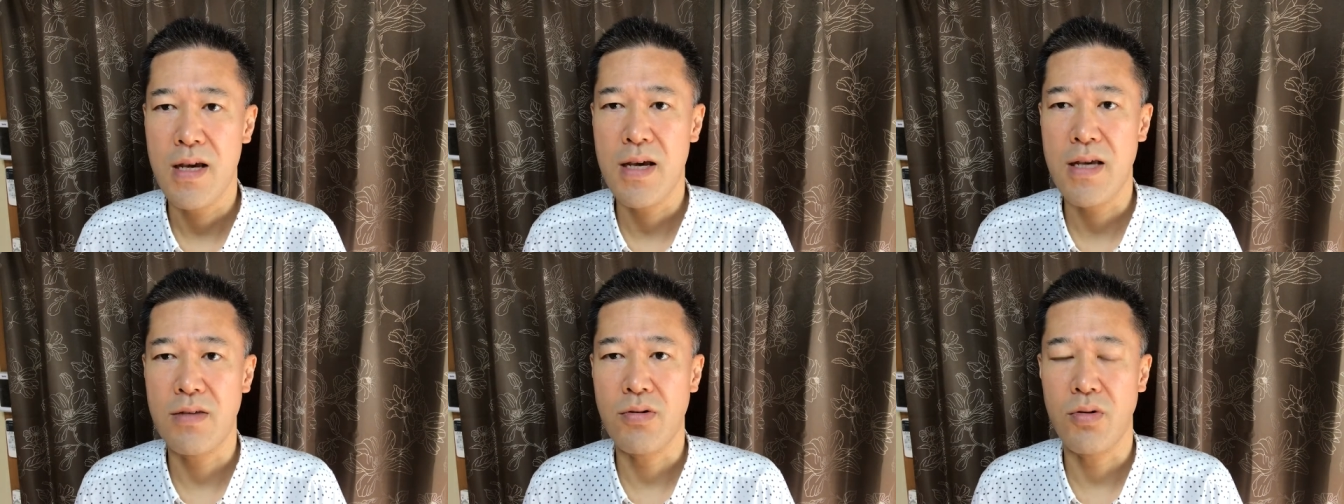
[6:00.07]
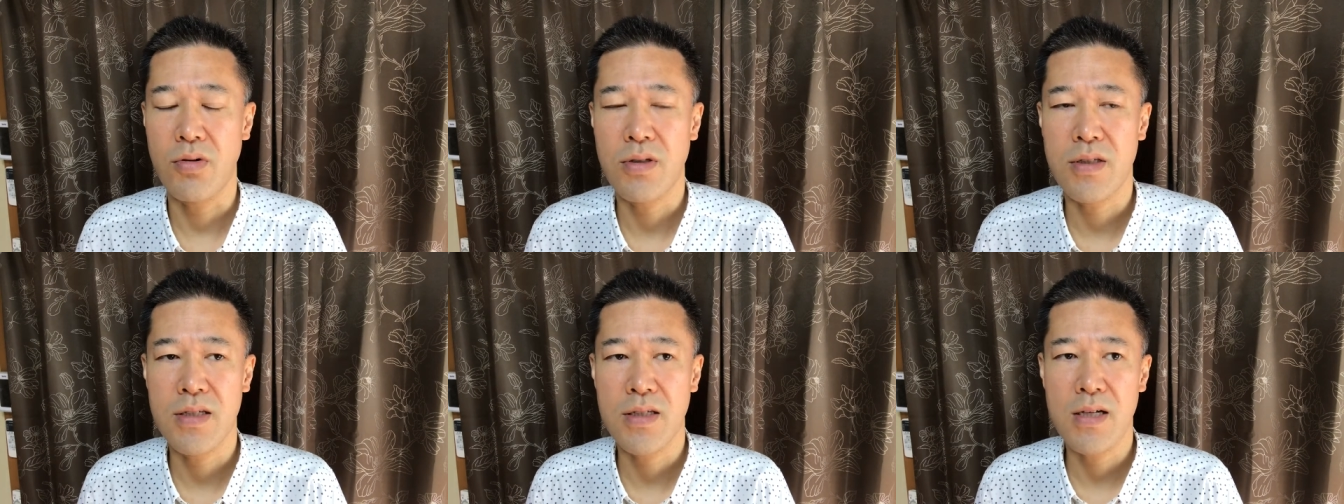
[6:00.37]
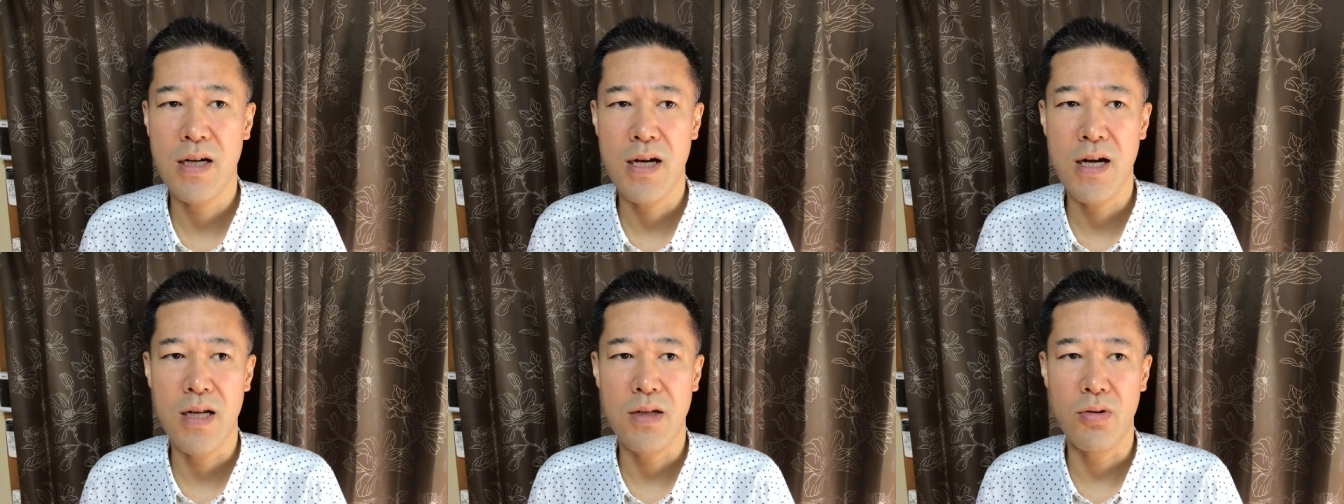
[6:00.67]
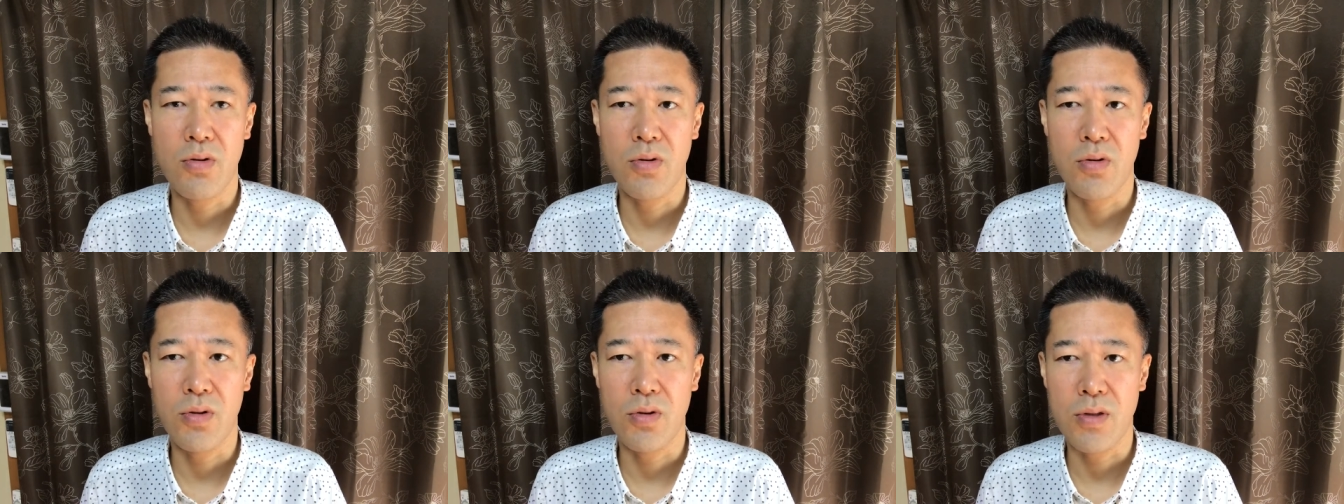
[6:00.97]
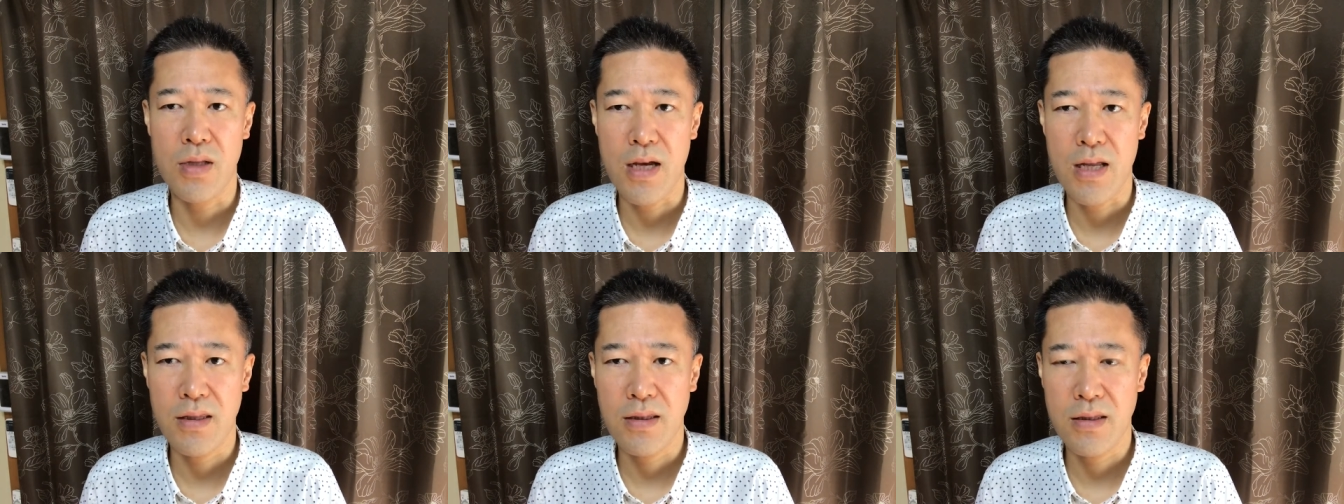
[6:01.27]
そっち側の方
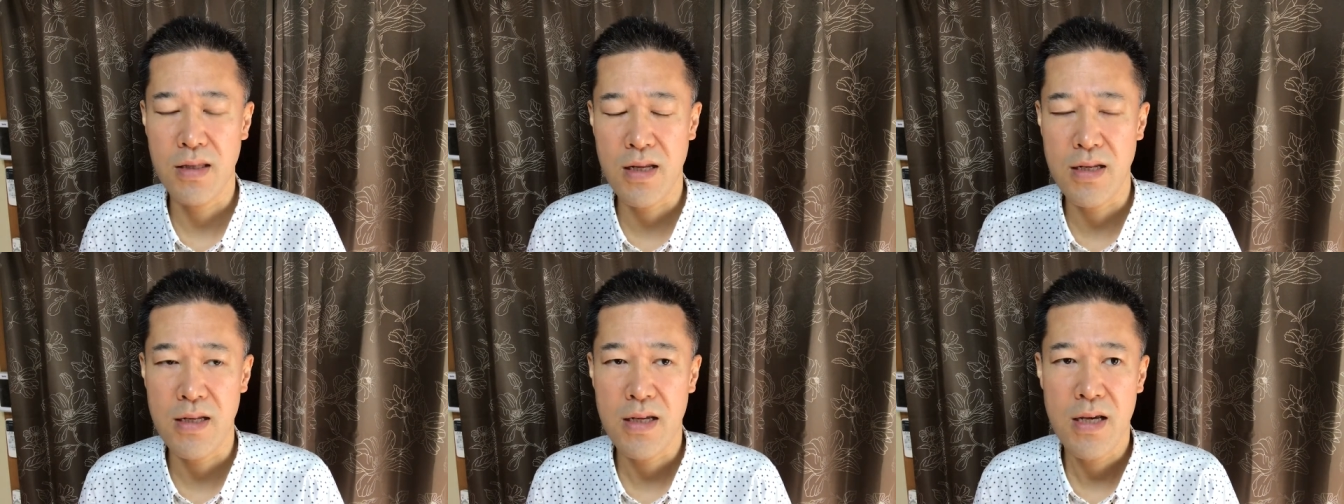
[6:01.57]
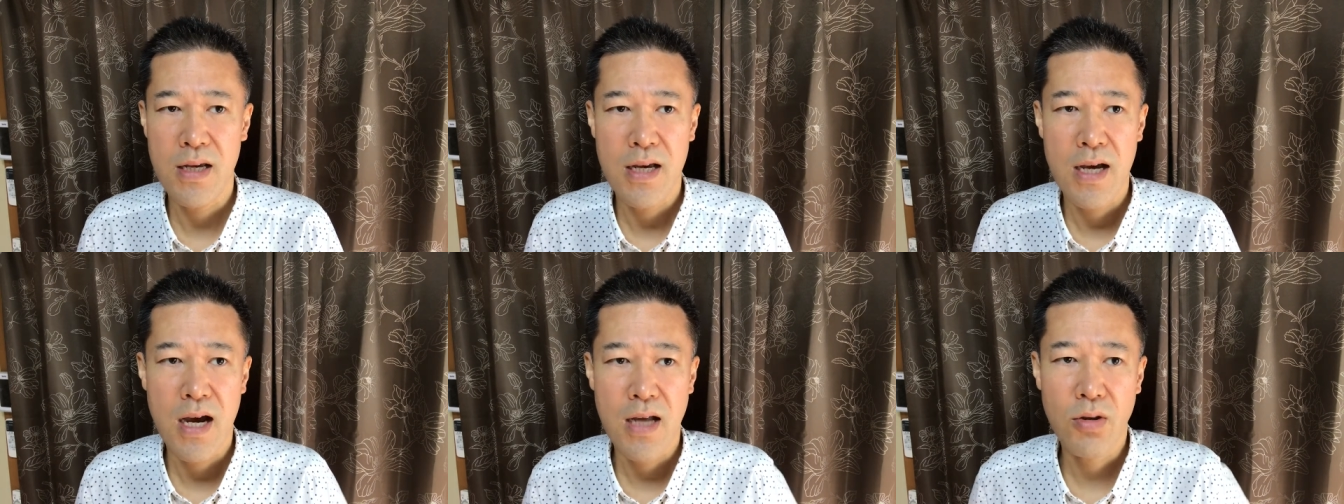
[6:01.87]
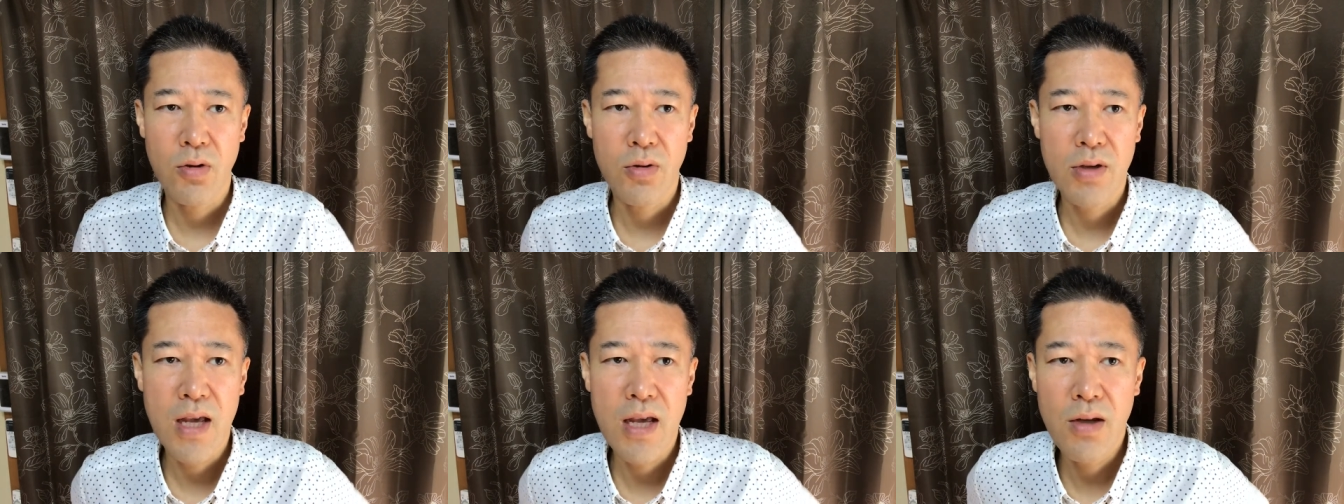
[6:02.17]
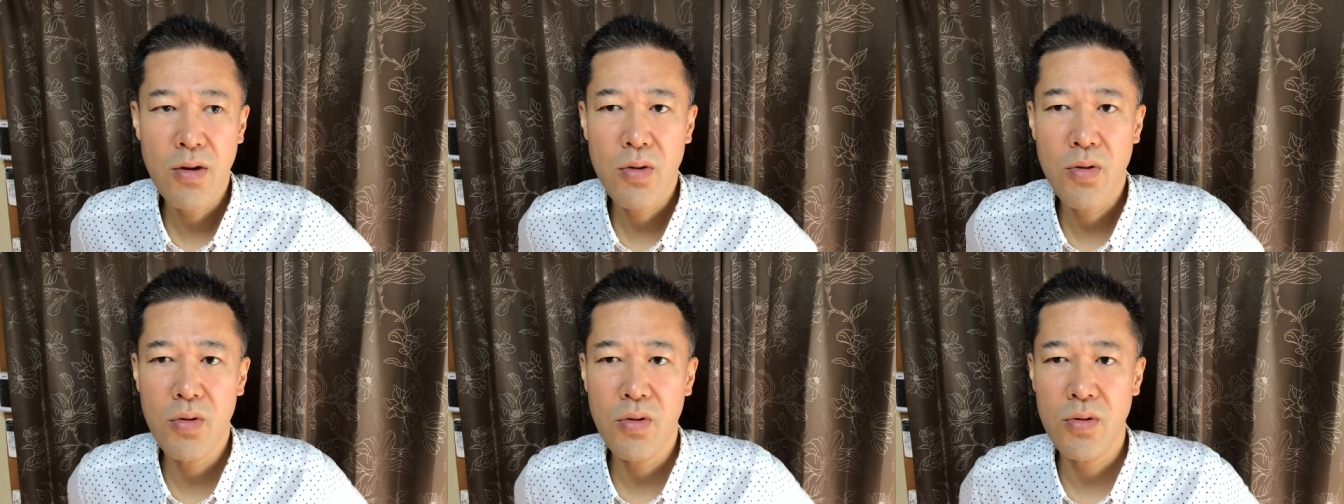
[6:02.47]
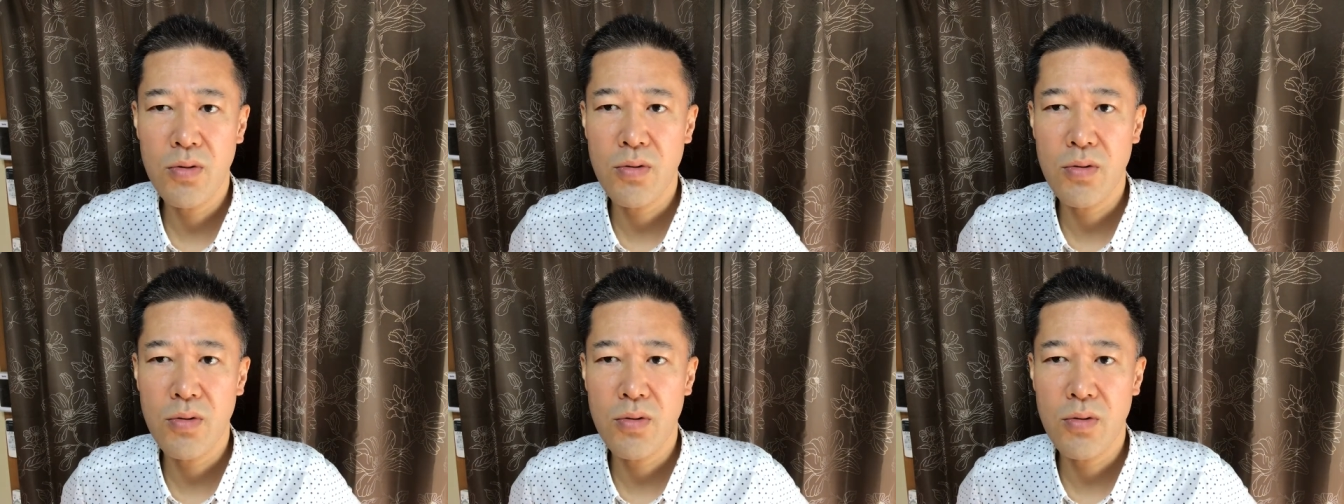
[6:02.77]
であったり、あと健康